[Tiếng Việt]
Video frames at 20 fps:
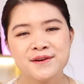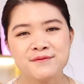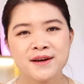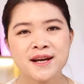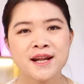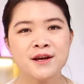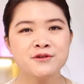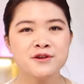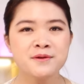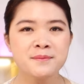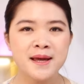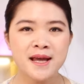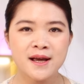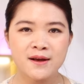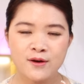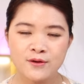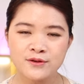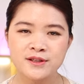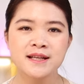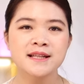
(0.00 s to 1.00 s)
Và nếu như
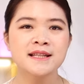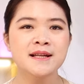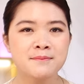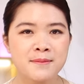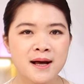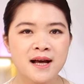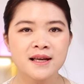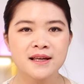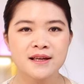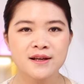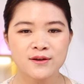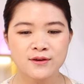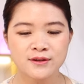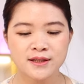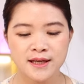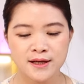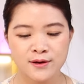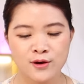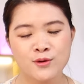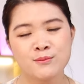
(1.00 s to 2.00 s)
mẹ có những cái thắc mắc ấy, có
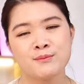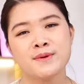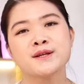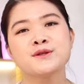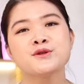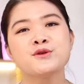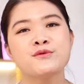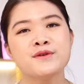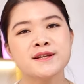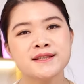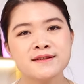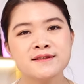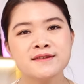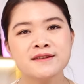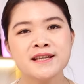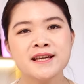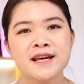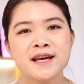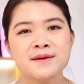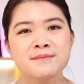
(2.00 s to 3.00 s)
thể comment xuống phía
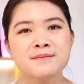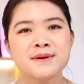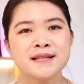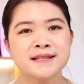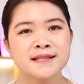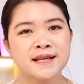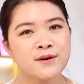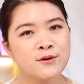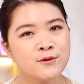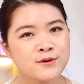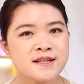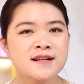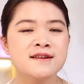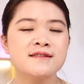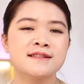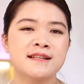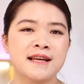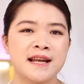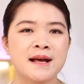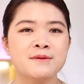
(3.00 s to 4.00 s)
dưới, mình sẽ hỗ
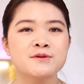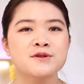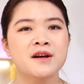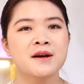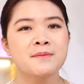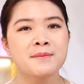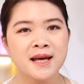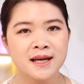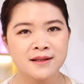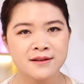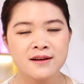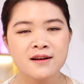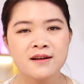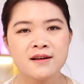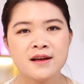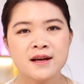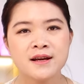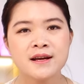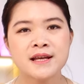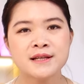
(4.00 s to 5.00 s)
trợ giải đáp cho các mẹ nhé,
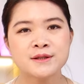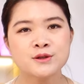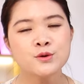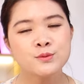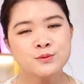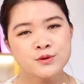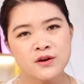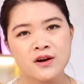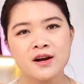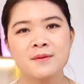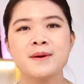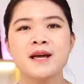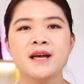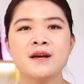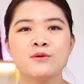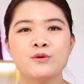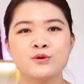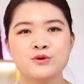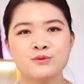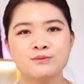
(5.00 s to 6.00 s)
để giúp cho các bé
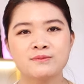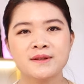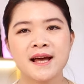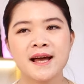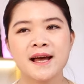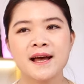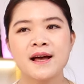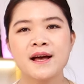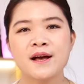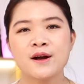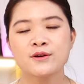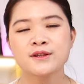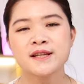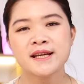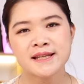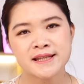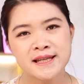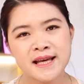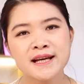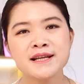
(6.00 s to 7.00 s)
yêu của chúng ta có
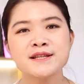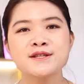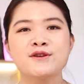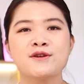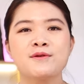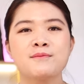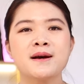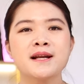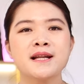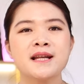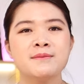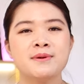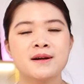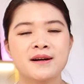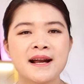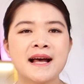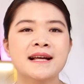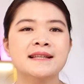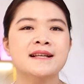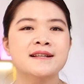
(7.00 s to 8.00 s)
thể nhanh chóng bắt kịp
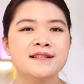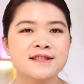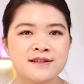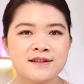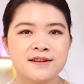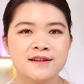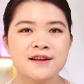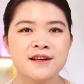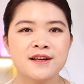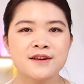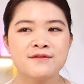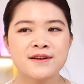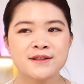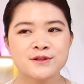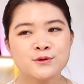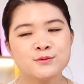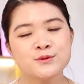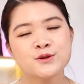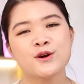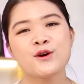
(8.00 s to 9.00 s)
được đà tăng trưởng và
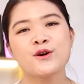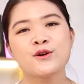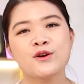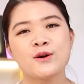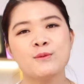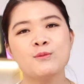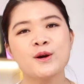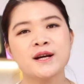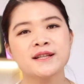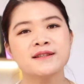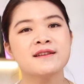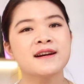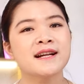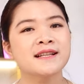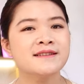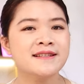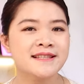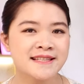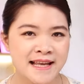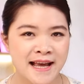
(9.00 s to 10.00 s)
giúp cho con có một cái tương
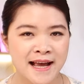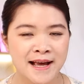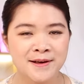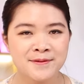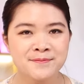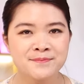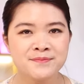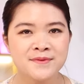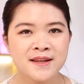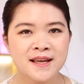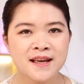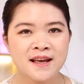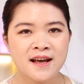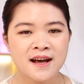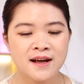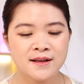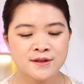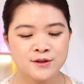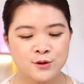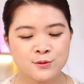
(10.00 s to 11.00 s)
lai tươi sáng.
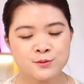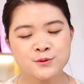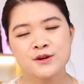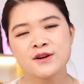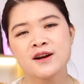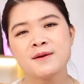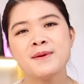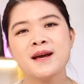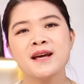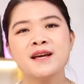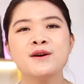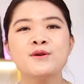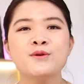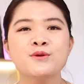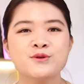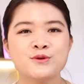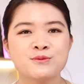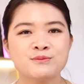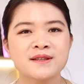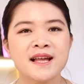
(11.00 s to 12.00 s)
Chúc cho các bé yêu
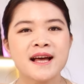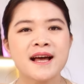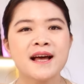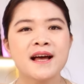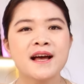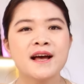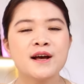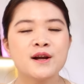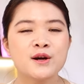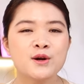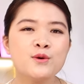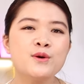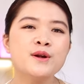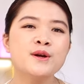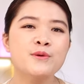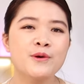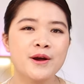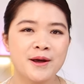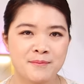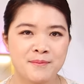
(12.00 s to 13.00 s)
của chúng ta
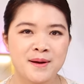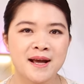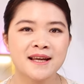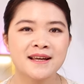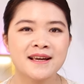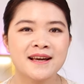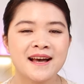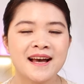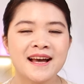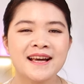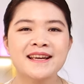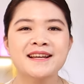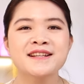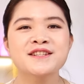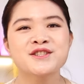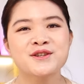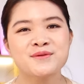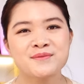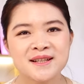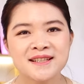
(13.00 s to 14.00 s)
luôn khỏe mạnh, hay
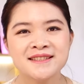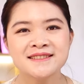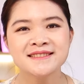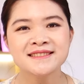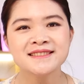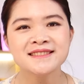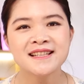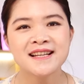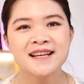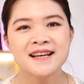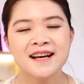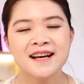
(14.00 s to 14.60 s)
ăn chóng lớn.